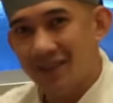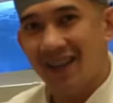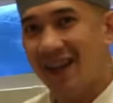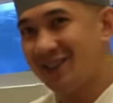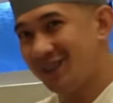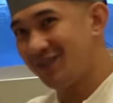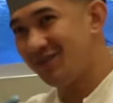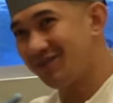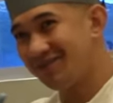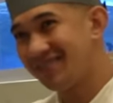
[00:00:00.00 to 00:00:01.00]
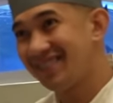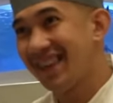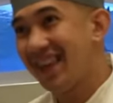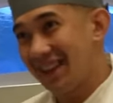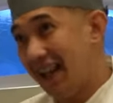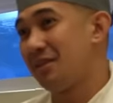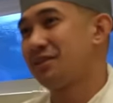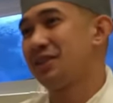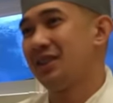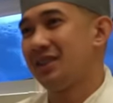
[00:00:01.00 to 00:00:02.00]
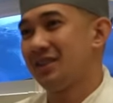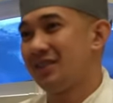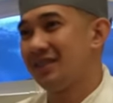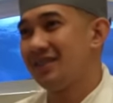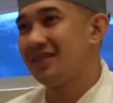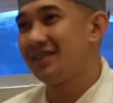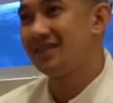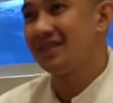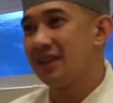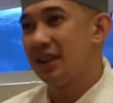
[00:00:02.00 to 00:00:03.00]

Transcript: Ano yan, Kuya Clams? Clams. So, pwede ka magpaluto?